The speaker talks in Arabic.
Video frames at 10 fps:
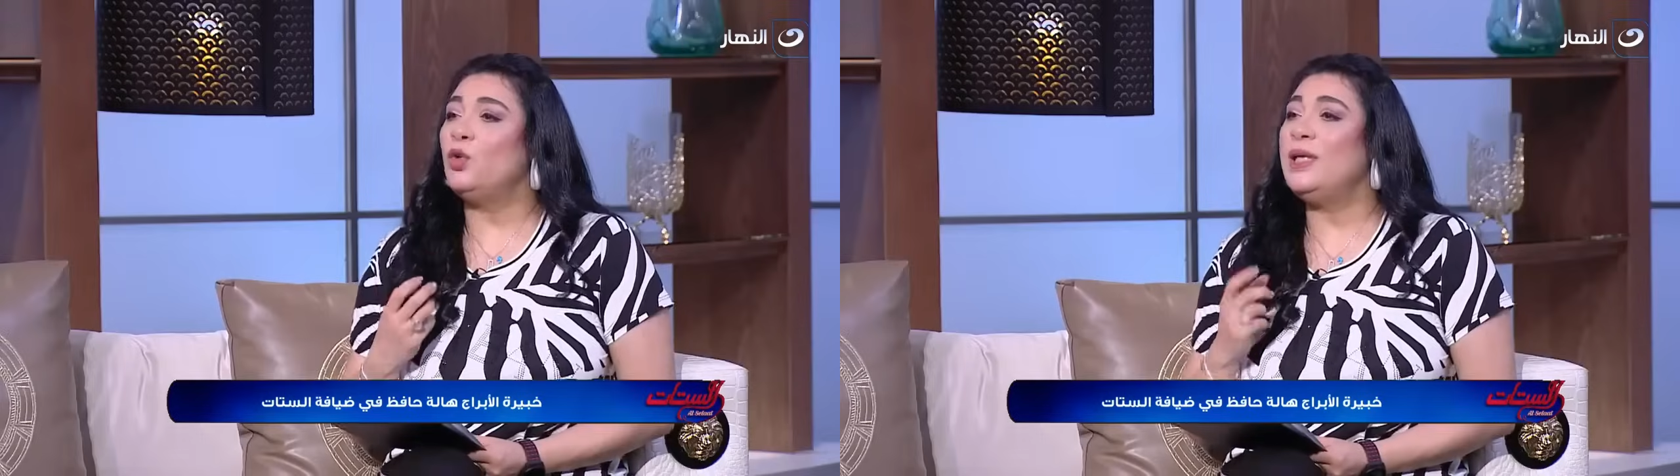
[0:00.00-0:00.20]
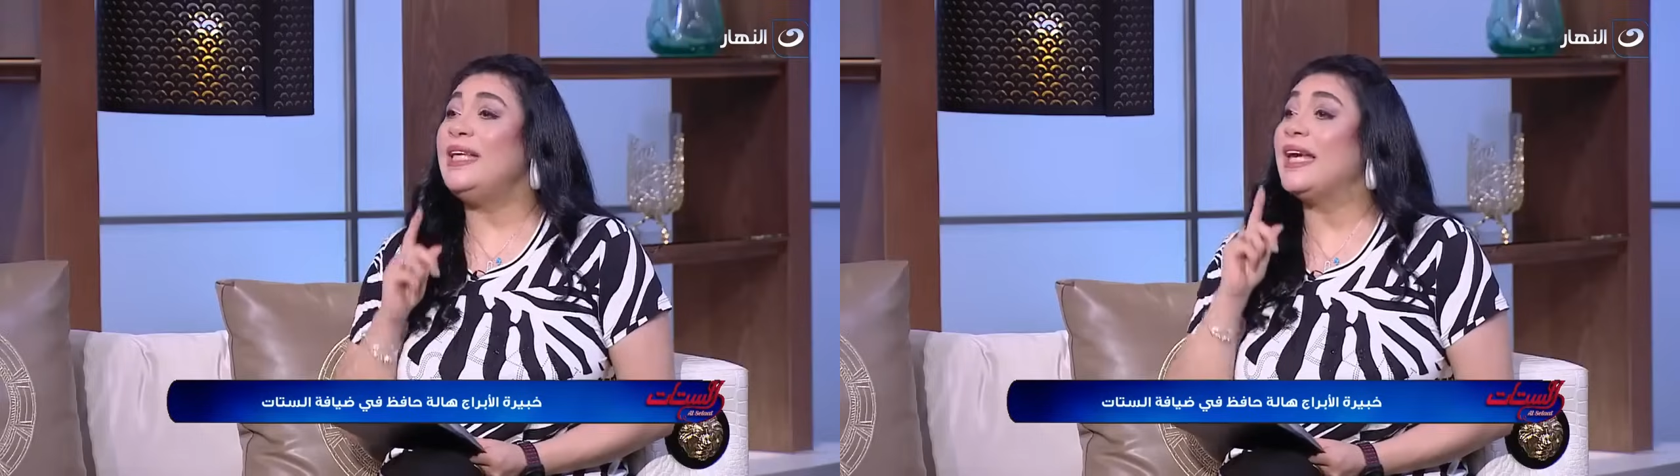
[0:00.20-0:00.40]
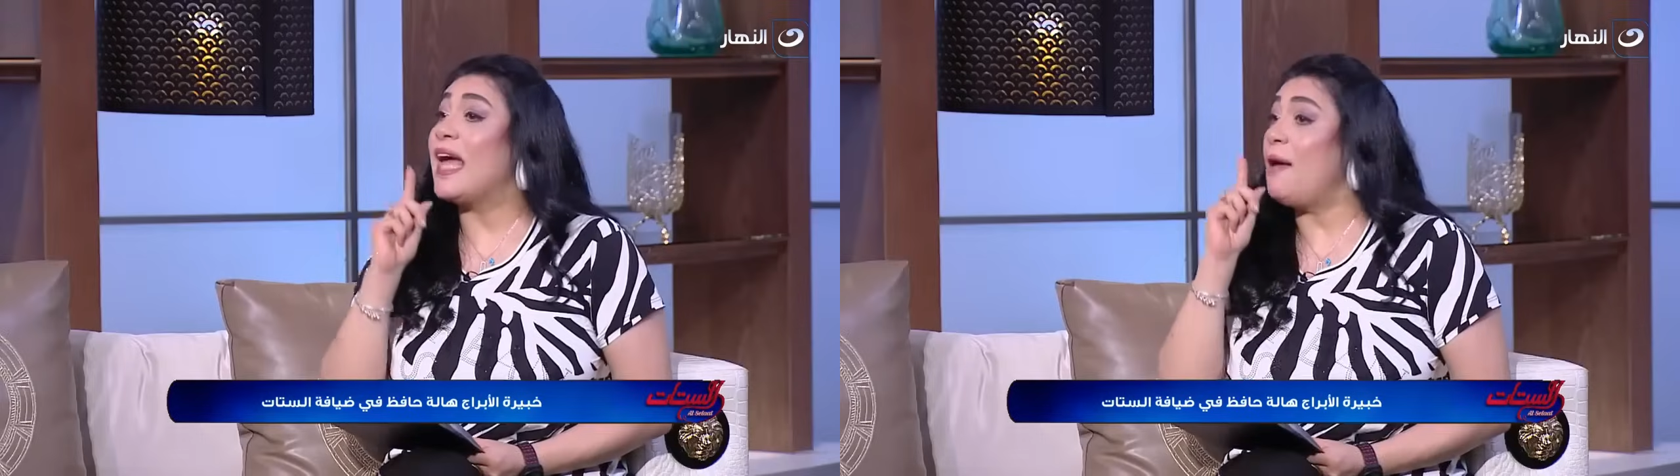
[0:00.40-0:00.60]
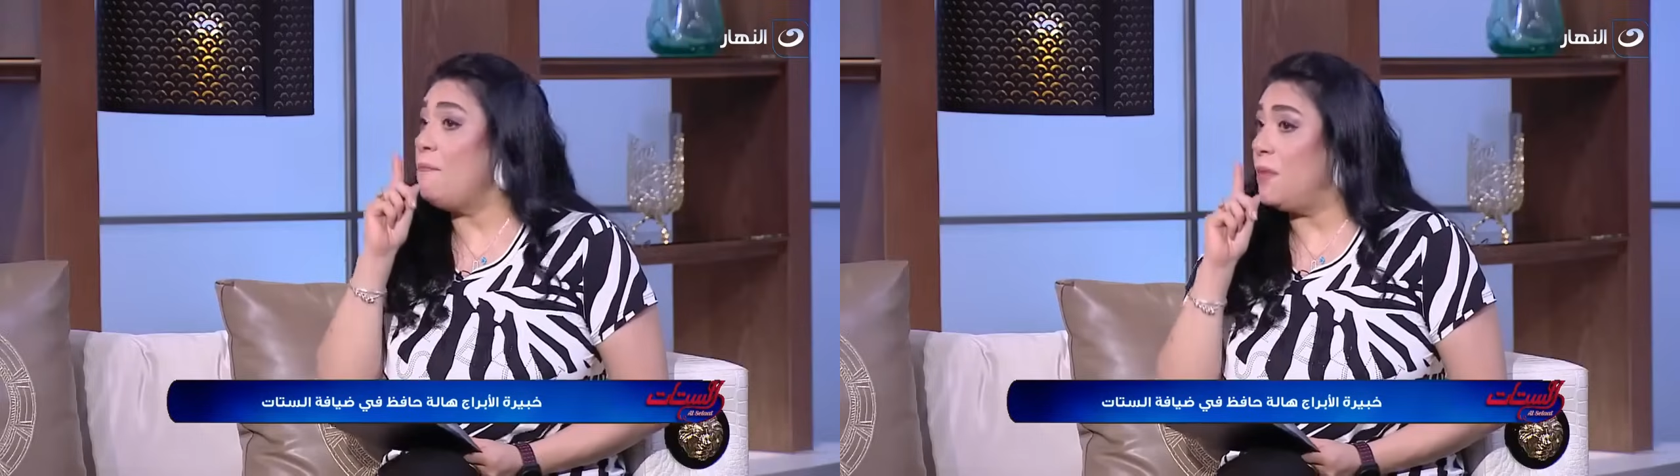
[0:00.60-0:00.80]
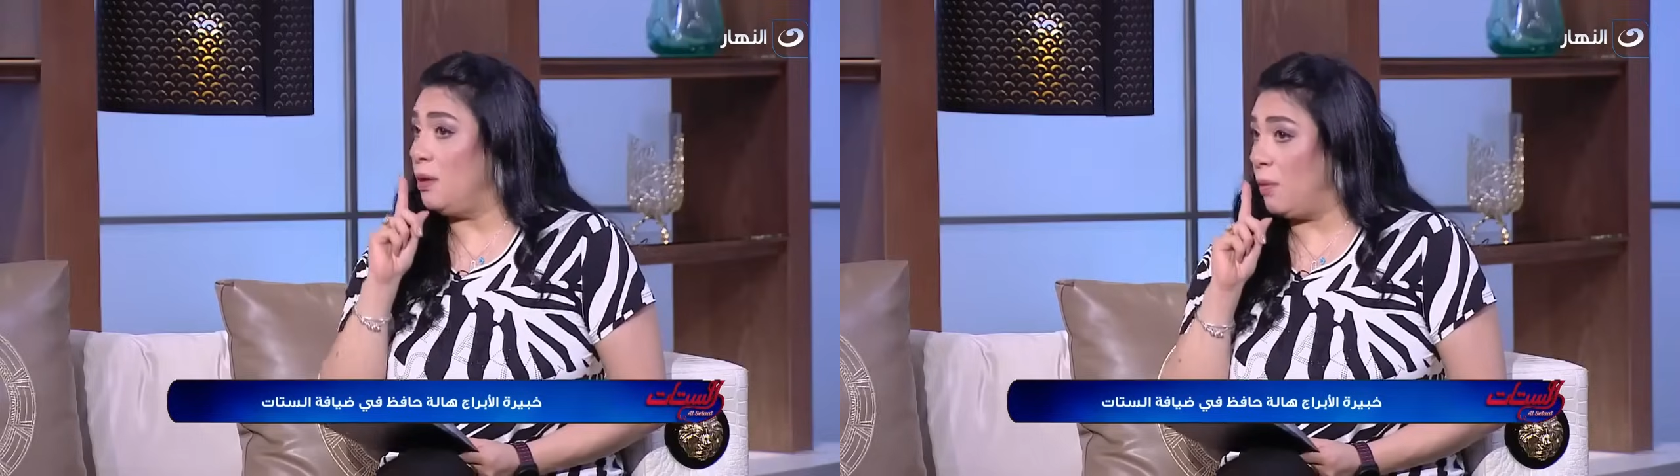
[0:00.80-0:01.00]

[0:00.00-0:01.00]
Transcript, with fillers: نقول يكمل